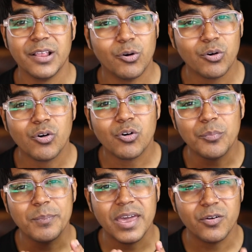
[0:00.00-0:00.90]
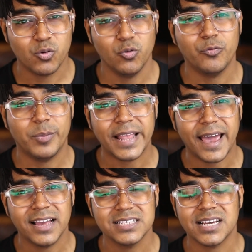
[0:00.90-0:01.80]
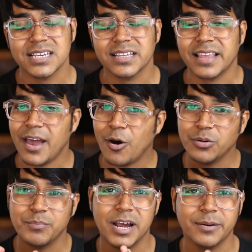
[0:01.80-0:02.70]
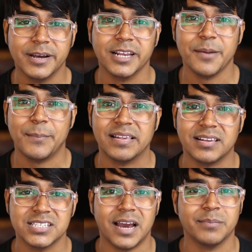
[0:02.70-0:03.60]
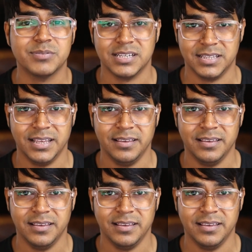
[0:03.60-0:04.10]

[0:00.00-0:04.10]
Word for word: लोगों को बेवकूफ़ बनाया जा सकता है और भर भर के पैसा छाप सकते